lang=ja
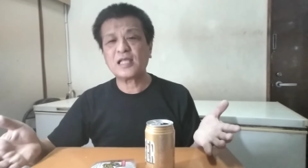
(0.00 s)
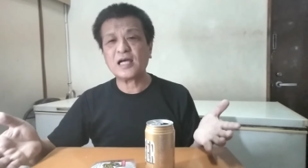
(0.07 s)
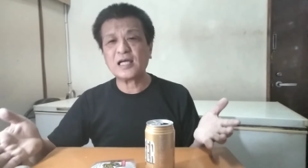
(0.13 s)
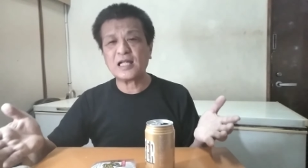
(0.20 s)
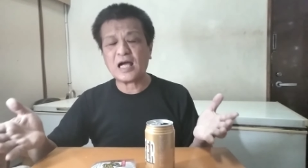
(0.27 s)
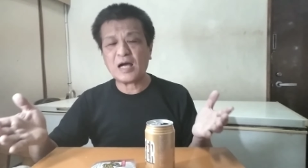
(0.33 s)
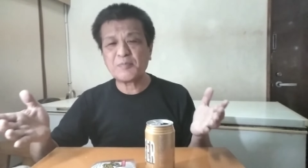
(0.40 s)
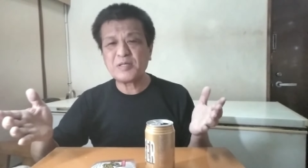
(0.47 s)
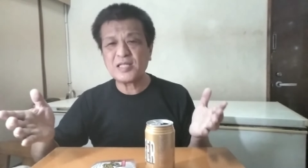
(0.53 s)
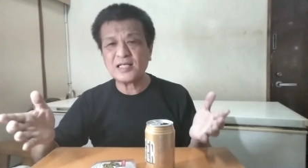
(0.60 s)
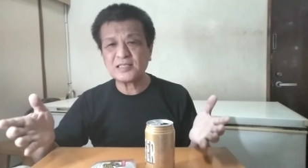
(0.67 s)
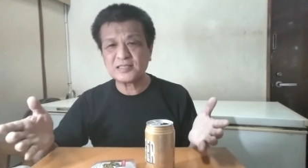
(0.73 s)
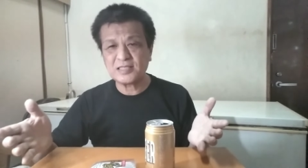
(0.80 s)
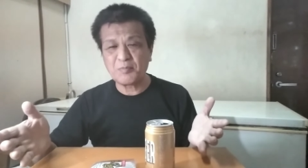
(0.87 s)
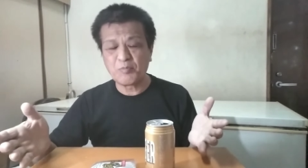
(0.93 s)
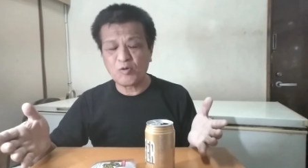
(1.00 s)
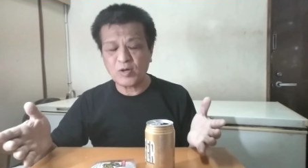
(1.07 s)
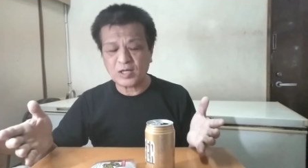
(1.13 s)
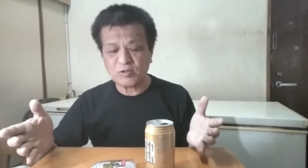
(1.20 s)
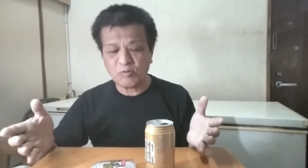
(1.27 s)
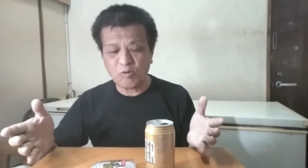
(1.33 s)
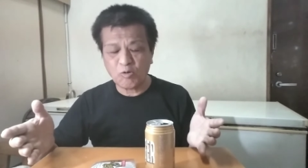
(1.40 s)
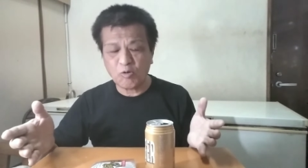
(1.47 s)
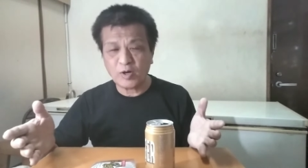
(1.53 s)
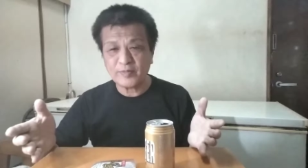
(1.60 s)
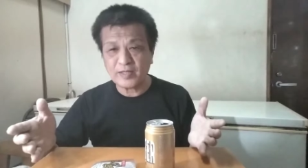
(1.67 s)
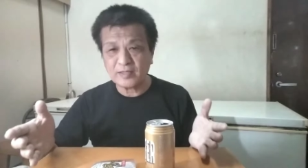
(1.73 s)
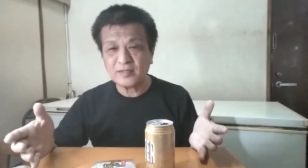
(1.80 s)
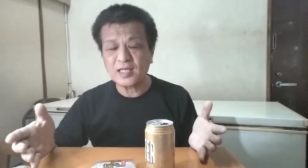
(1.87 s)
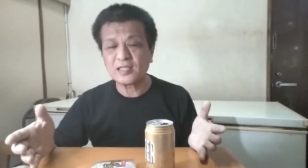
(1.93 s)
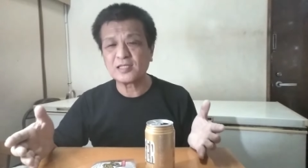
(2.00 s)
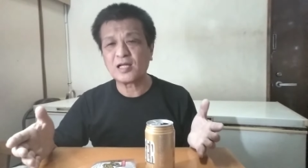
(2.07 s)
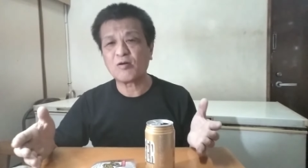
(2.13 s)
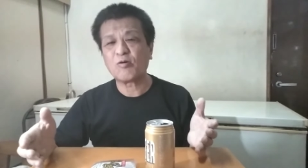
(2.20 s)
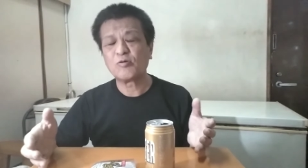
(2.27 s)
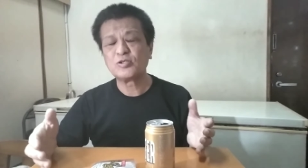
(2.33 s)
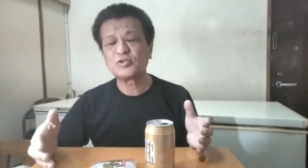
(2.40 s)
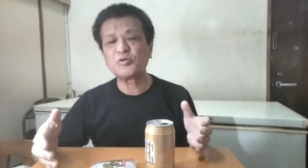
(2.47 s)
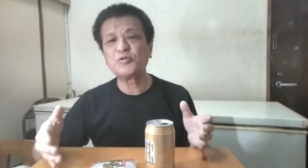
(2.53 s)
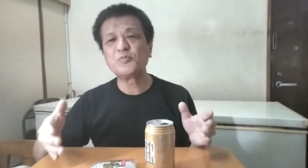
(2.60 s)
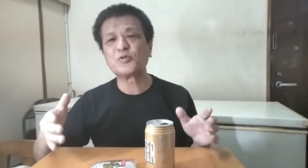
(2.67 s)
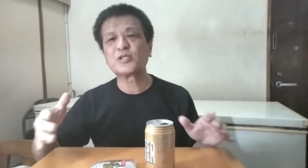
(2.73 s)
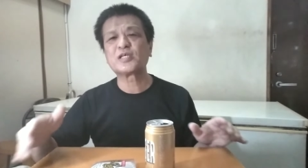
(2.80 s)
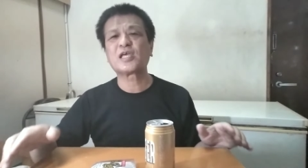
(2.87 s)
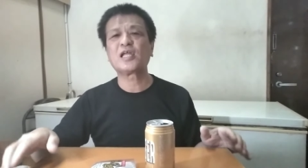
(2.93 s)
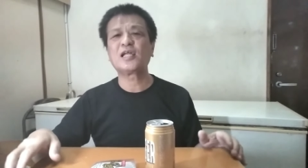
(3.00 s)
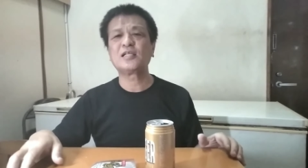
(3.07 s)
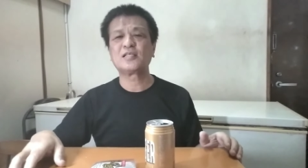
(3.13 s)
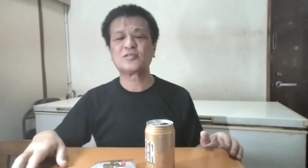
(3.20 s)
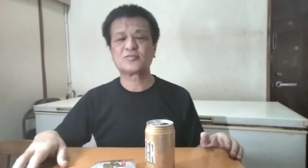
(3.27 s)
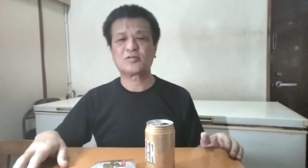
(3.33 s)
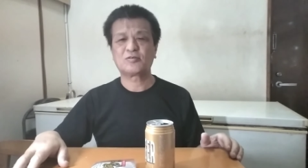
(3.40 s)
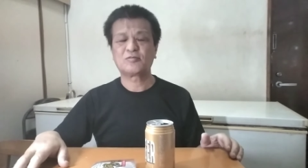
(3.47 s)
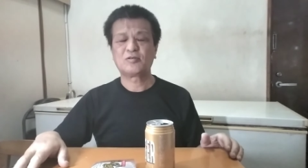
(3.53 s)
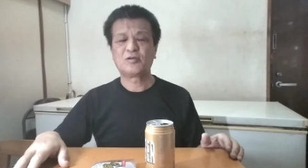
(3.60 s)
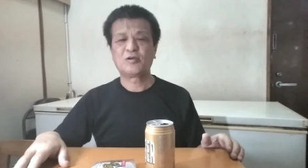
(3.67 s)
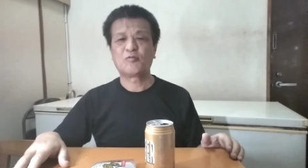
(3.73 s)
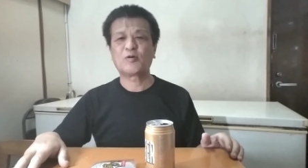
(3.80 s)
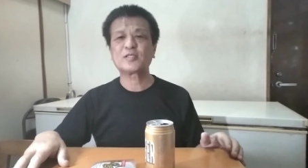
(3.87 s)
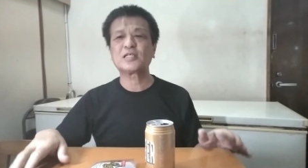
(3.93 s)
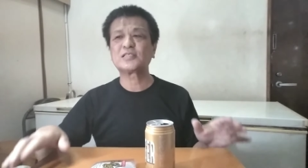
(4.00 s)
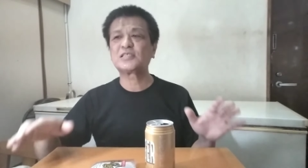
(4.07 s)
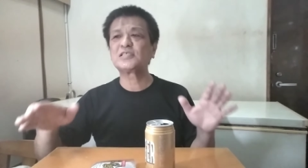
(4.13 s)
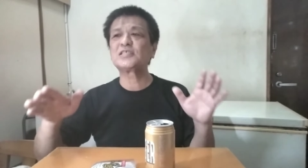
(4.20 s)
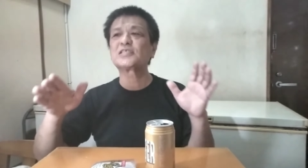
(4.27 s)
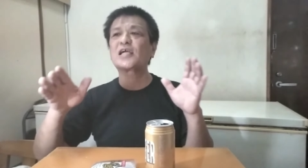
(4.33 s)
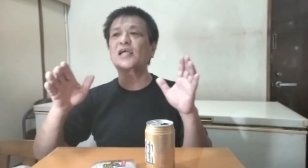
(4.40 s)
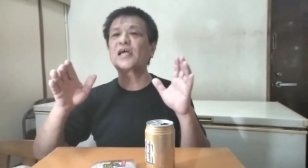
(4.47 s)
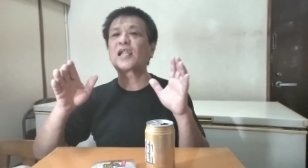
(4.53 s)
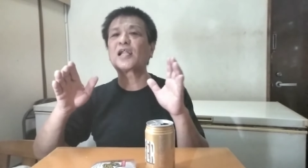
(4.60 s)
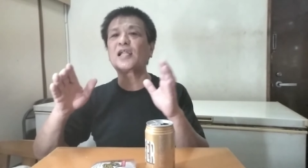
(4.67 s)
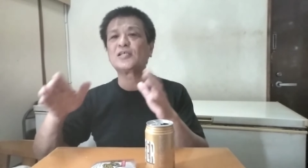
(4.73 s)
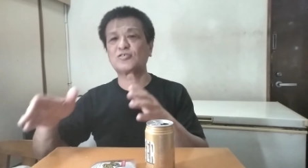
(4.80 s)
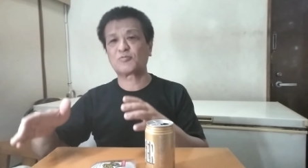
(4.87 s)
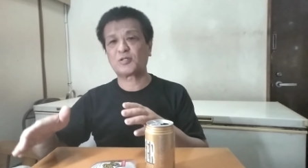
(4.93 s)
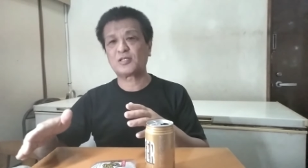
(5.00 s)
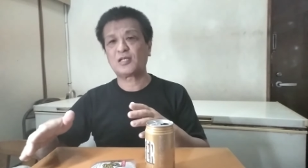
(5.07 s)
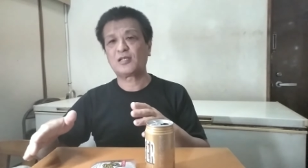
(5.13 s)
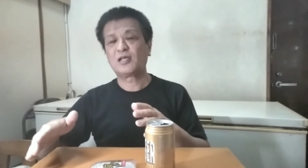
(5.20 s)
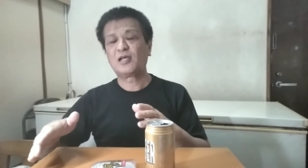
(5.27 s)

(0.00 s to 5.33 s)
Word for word: だから編み出して儲かる方法は何なんだろう人にも聞けないんですよ私しかやらない人が